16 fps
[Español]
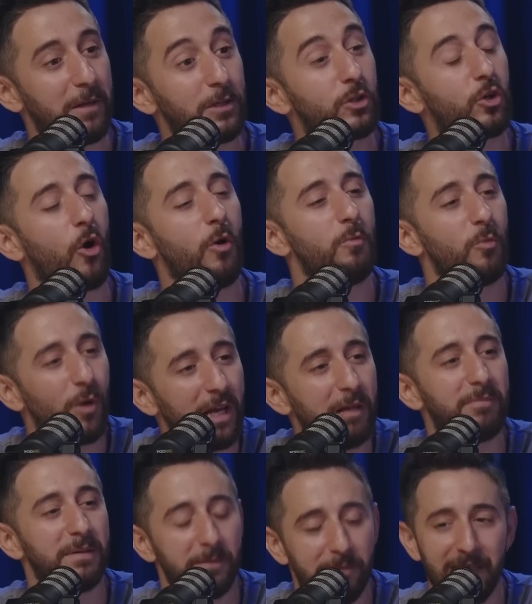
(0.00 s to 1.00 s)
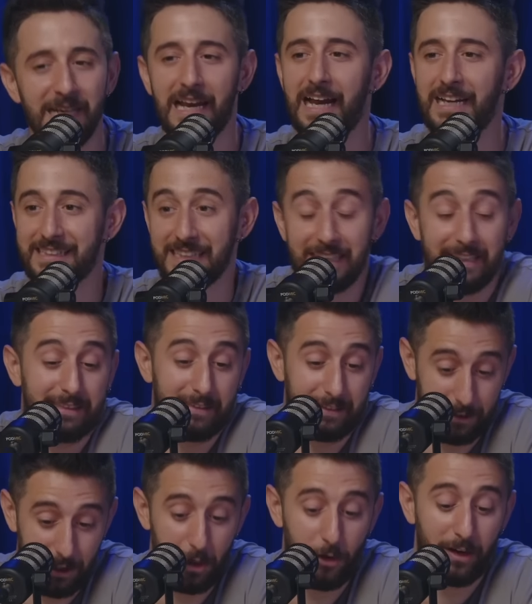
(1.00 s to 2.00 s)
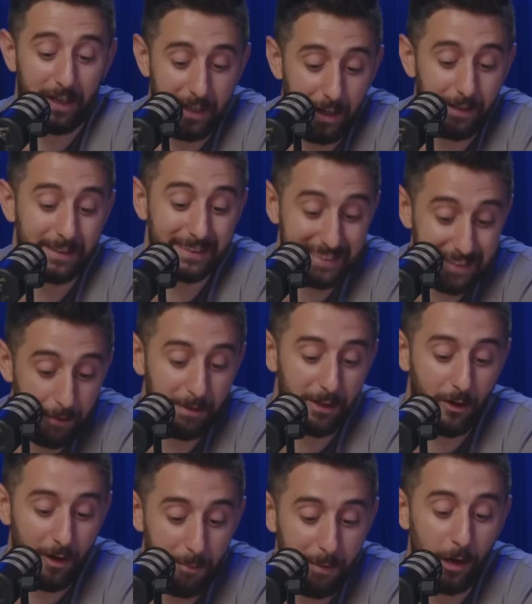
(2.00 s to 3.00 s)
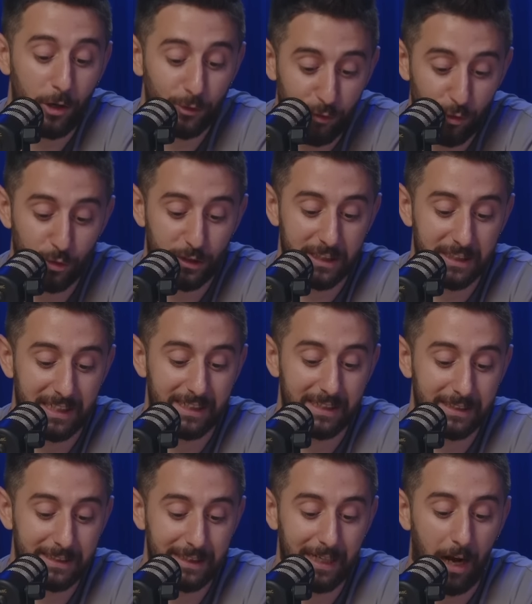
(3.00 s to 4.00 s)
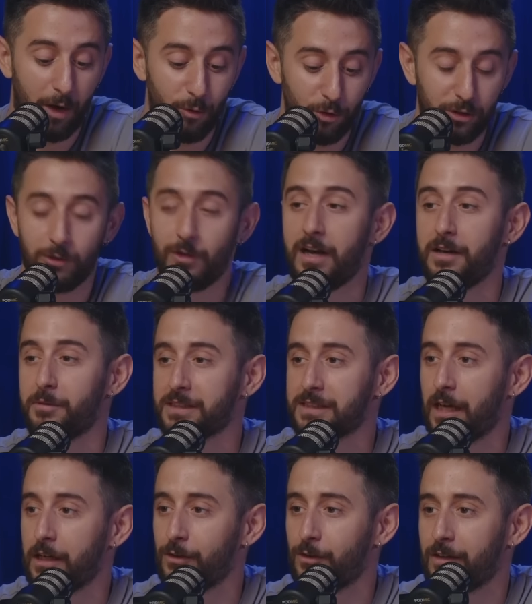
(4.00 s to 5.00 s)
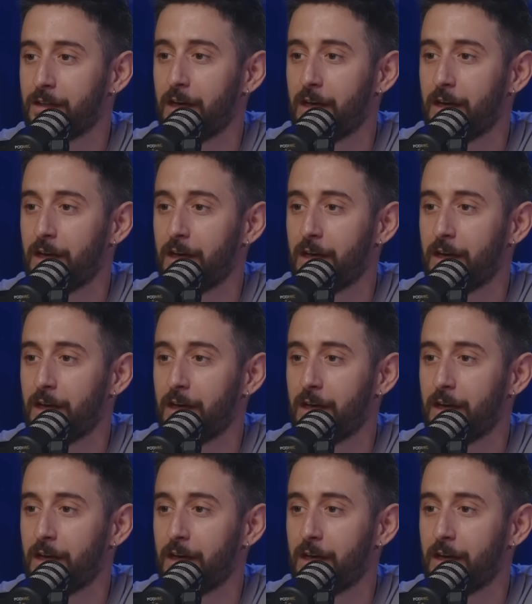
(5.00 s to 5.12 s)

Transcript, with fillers: fungi de la abuela, Así que creo que está bien ahora para los fluchis que si alguno tiene un aniversario,